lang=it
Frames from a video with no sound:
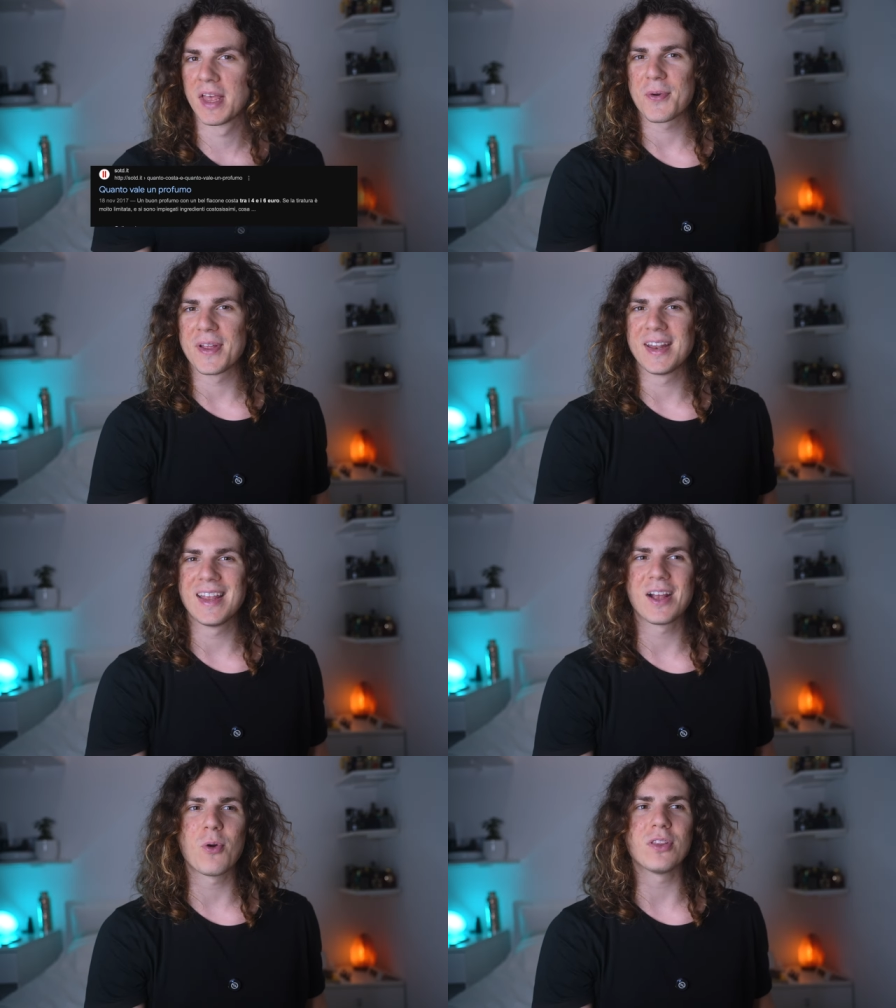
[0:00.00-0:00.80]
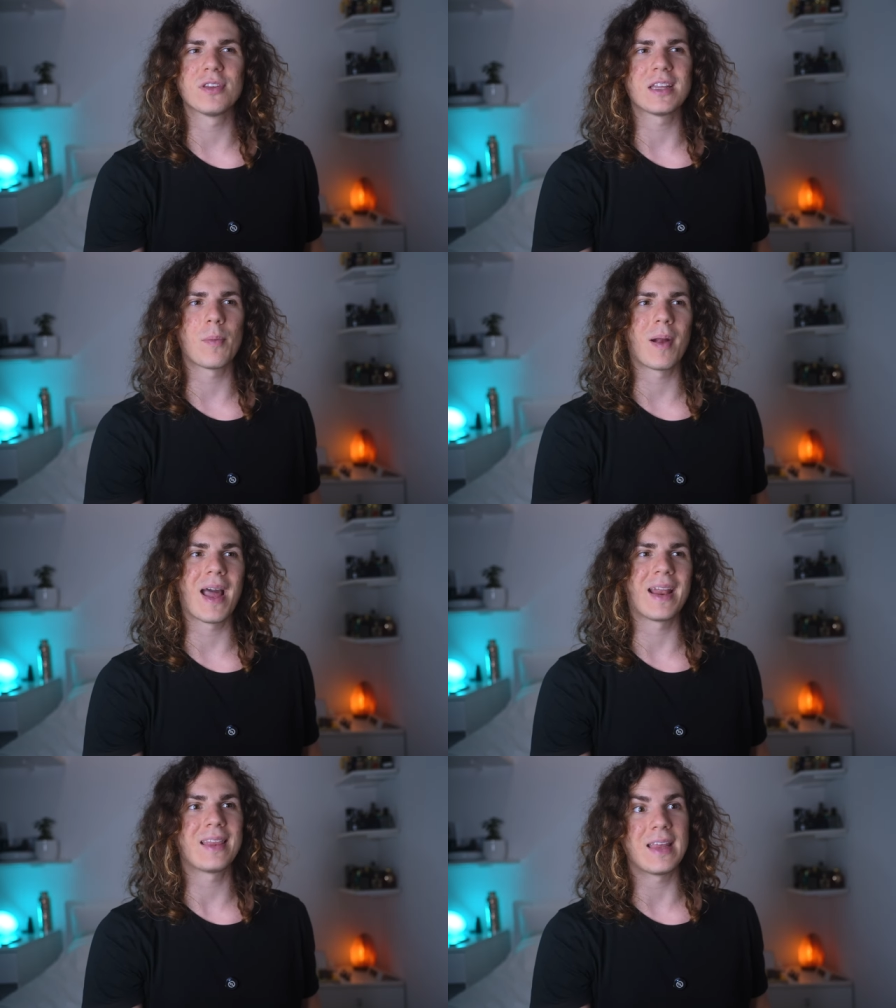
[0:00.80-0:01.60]
Quindi quando andate a
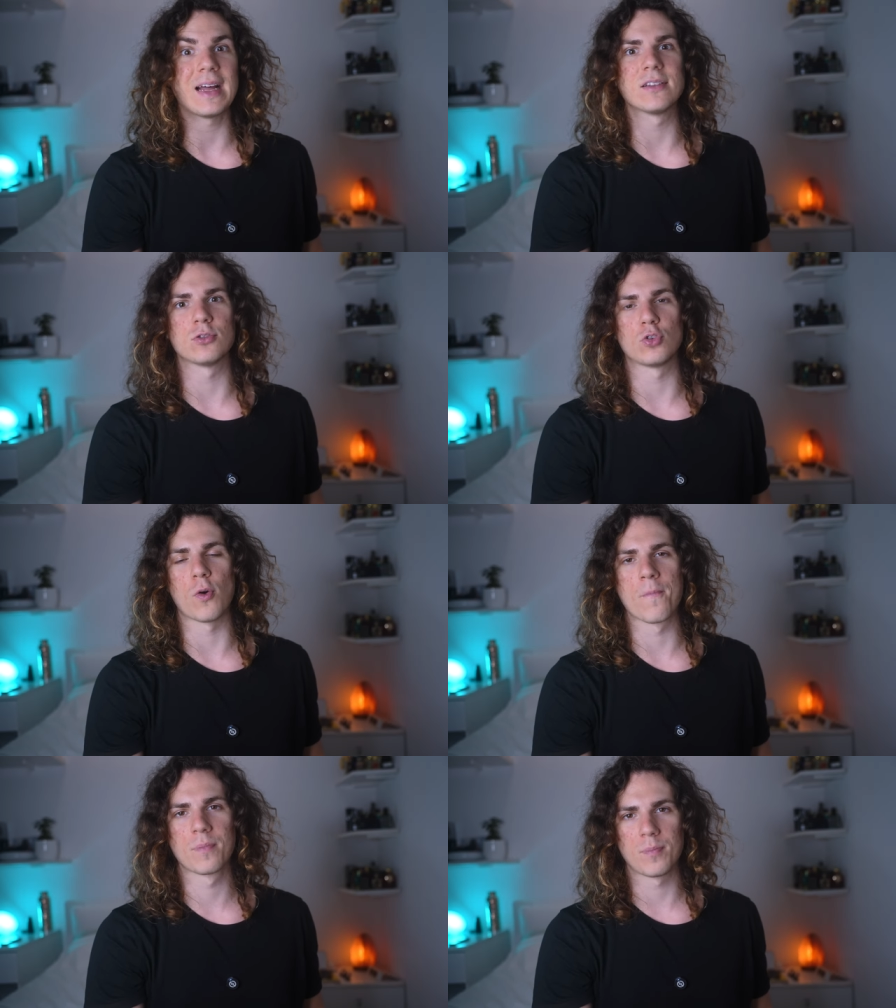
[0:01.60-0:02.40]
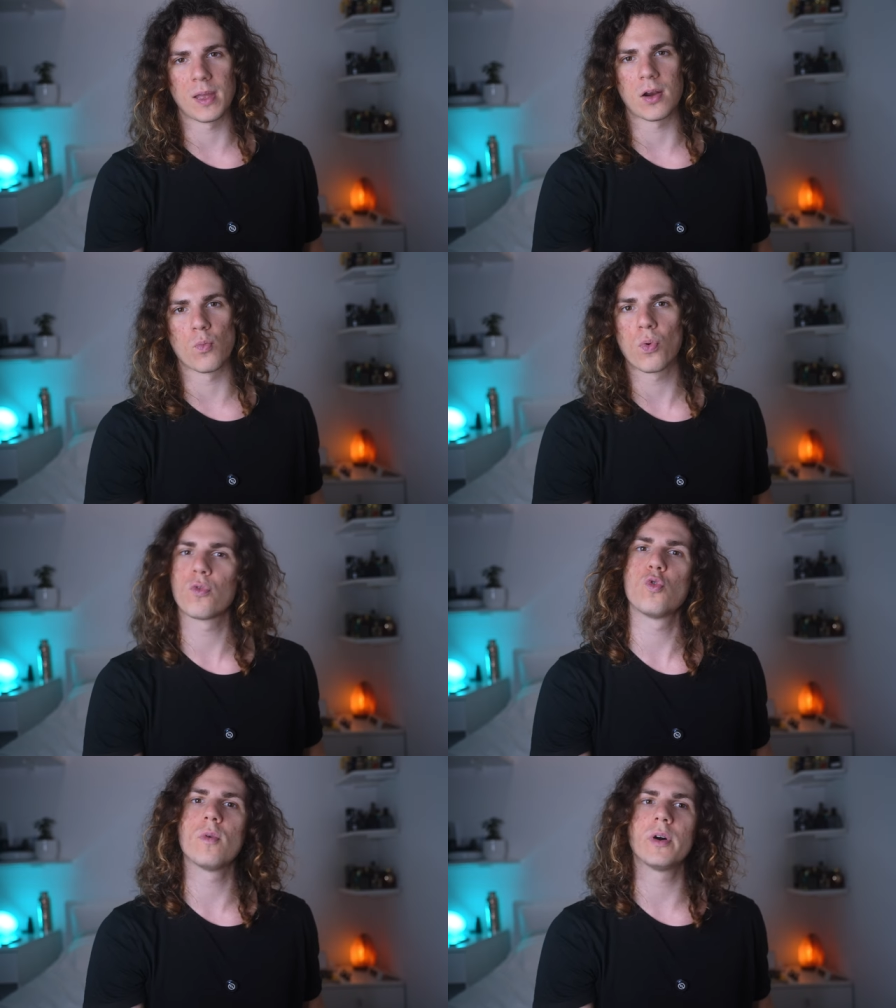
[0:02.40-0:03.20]
pagare tanto per un
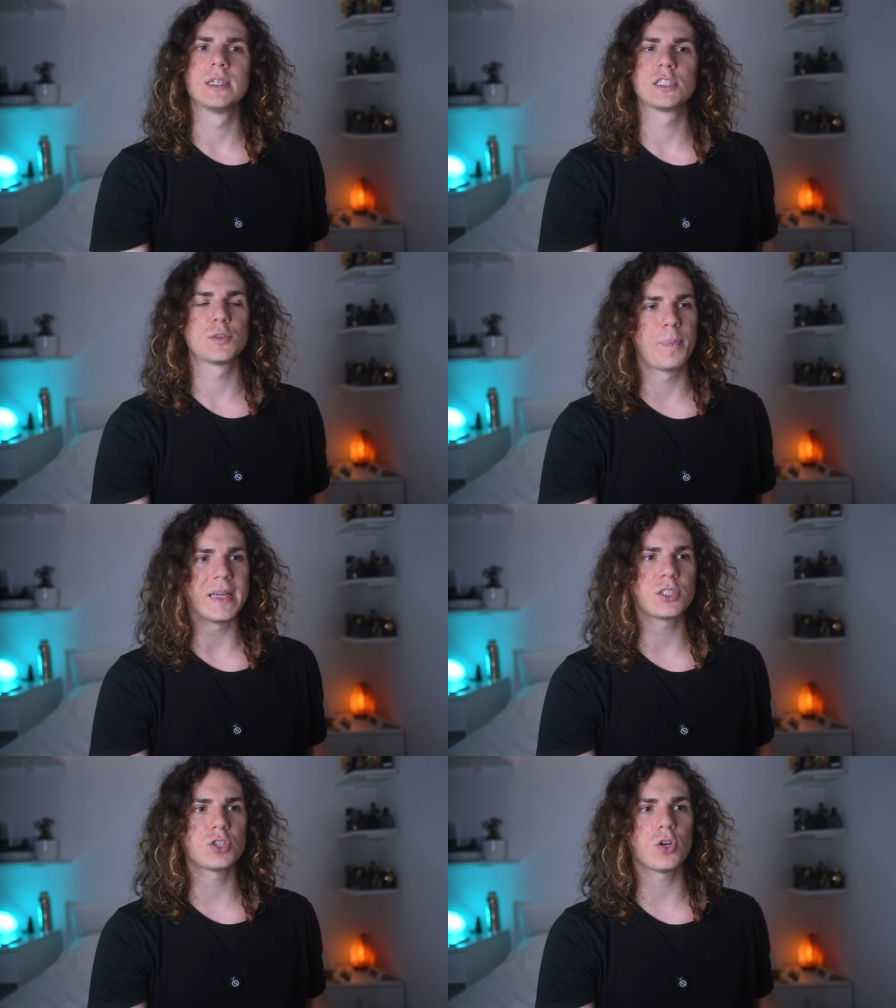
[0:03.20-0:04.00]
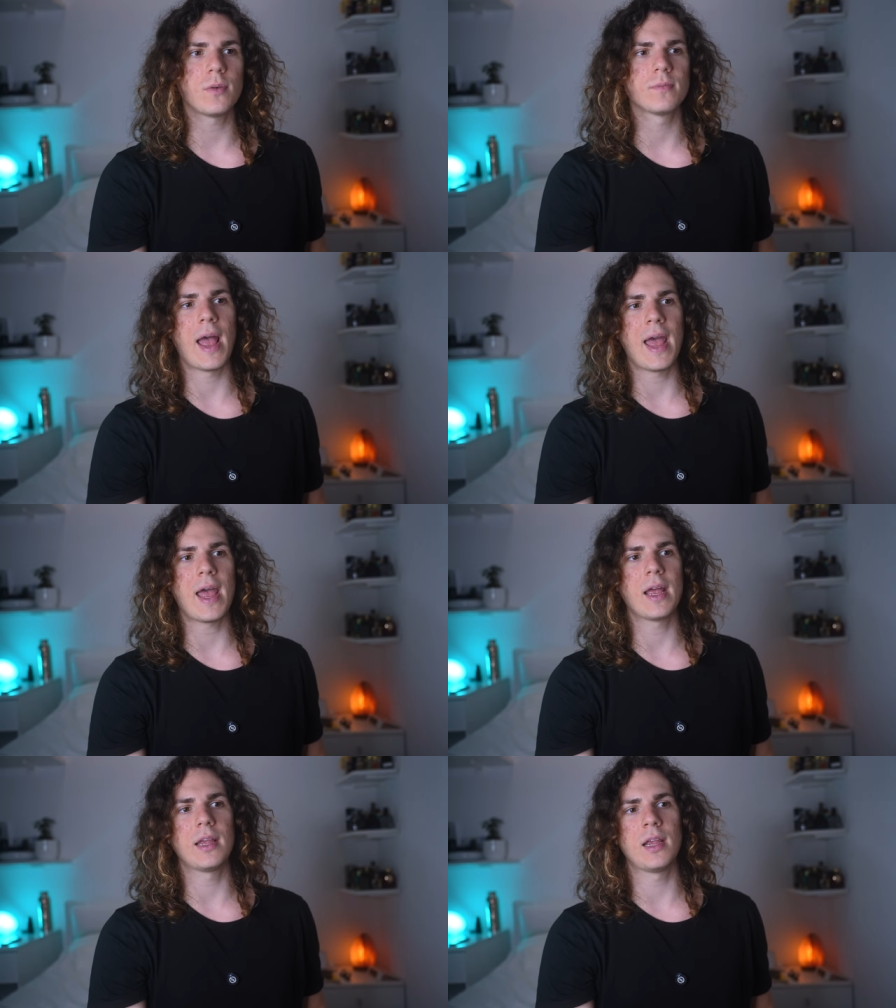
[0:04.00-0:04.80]
profumo, spesso
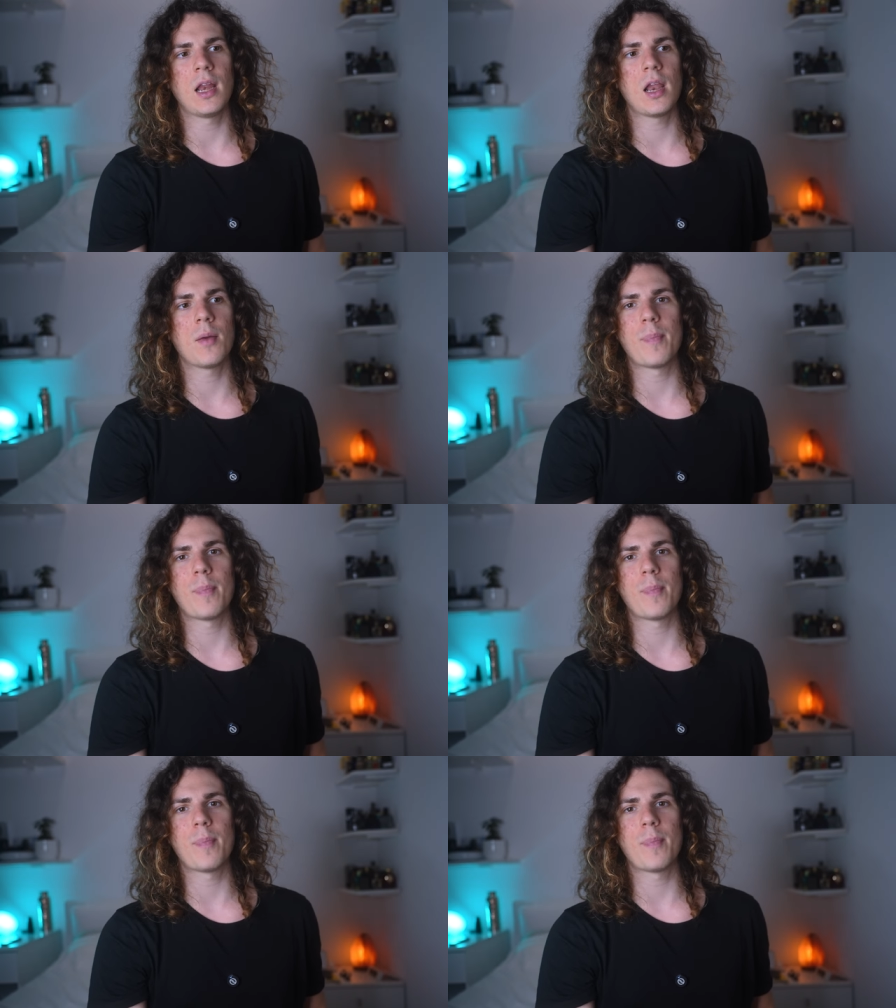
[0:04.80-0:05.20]
è il